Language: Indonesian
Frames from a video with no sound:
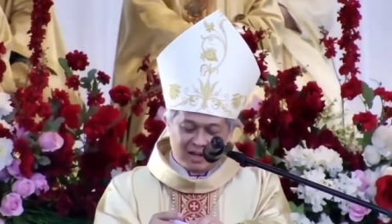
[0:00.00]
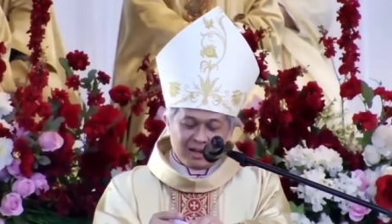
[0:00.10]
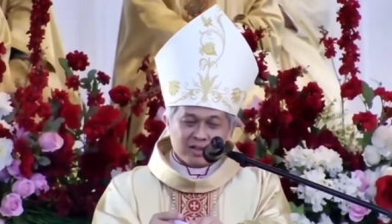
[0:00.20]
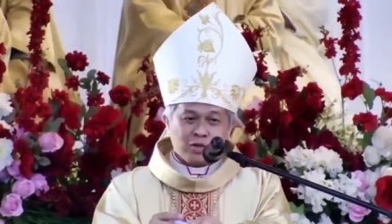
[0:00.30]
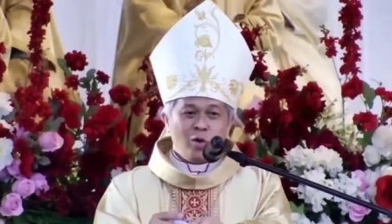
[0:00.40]

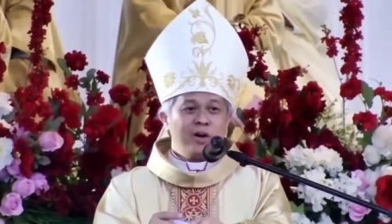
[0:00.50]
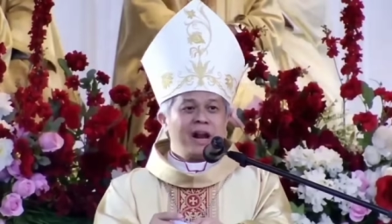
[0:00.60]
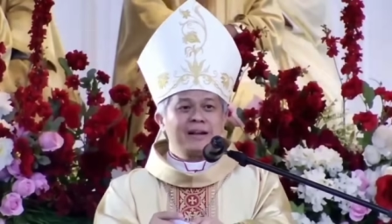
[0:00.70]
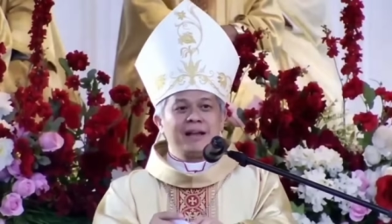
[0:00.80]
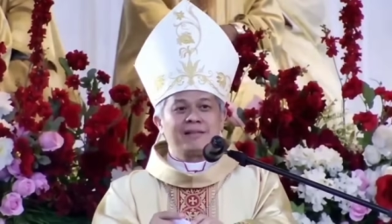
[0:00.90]

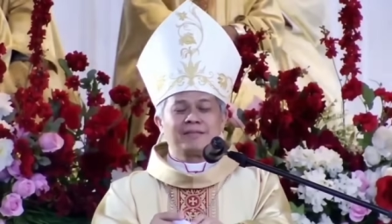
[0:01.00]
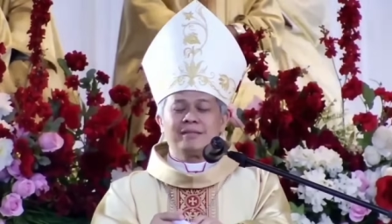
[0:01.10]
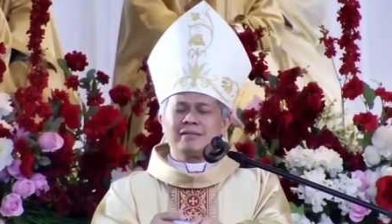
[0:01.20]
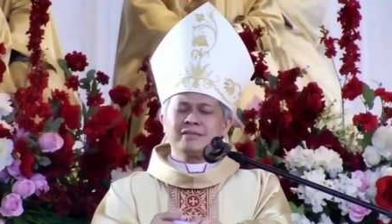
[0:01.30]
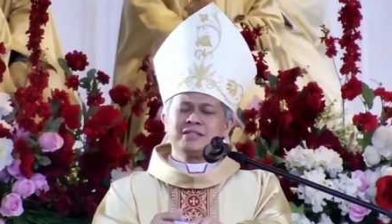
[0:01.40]
Seorang yang
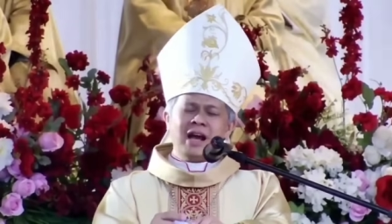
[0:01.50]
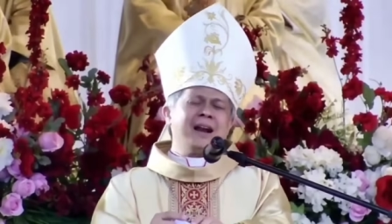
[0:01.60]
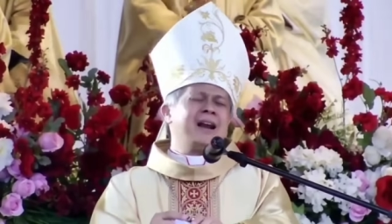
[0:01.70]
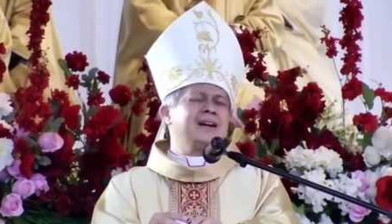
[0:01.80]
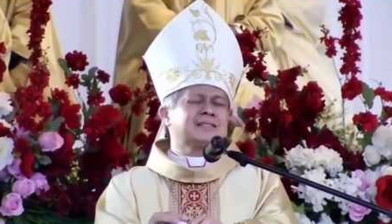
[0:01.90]

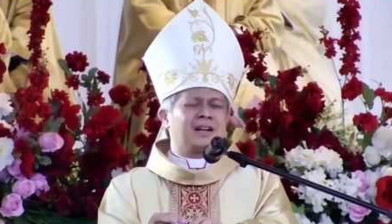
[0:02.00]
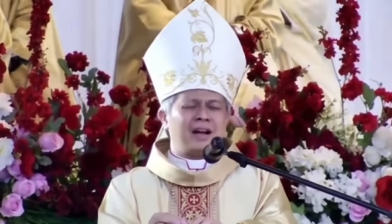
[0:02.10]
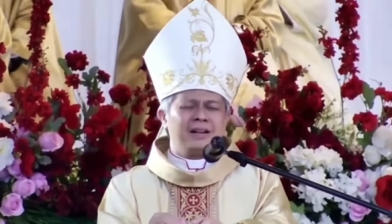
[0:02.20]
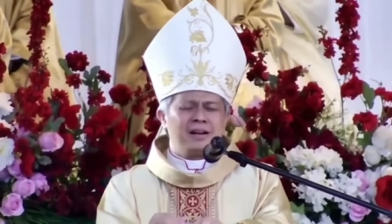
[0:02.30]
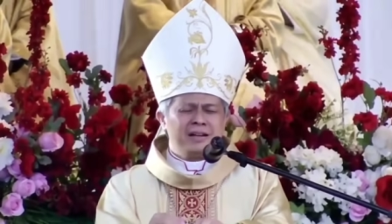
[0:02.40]
jarang
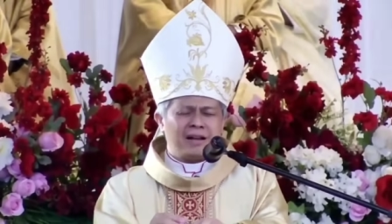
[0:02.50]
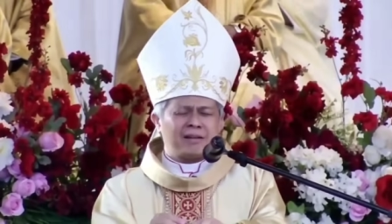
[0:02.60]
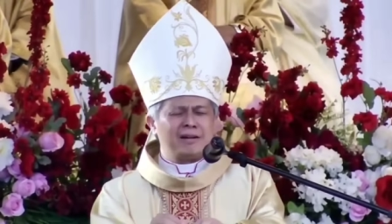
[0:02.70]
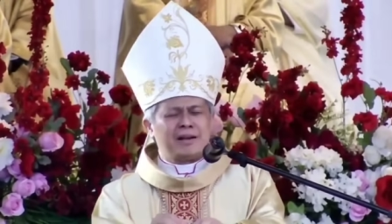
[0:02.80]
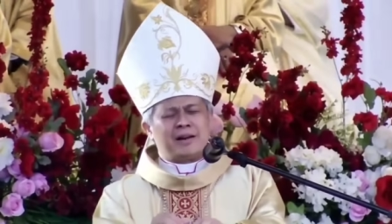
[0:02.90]
sekali
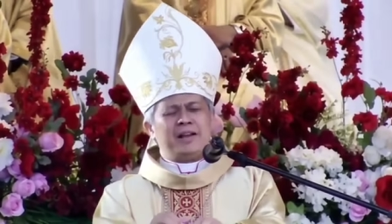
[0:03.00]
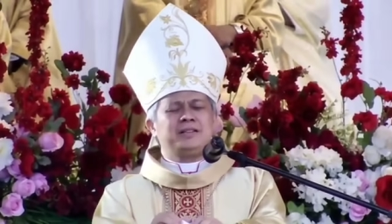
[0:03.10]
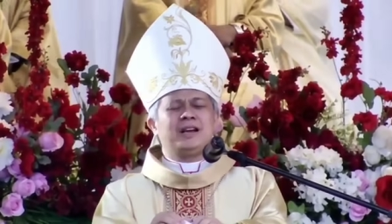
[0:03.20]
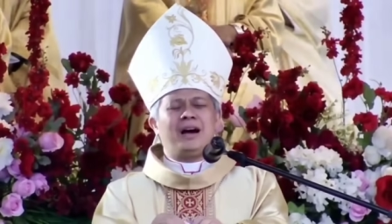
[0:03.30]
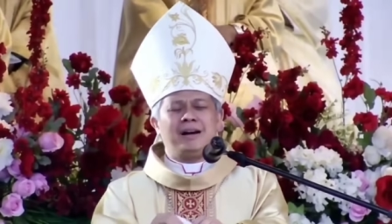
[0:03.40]
kelihatan di
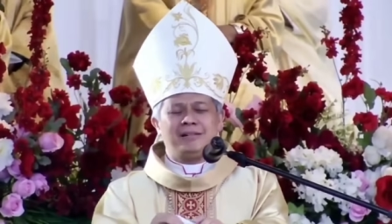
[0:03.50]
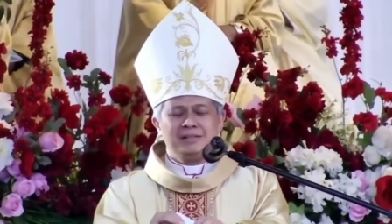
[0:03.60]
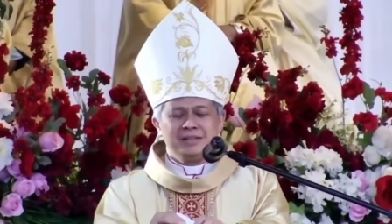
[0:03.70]
gereja,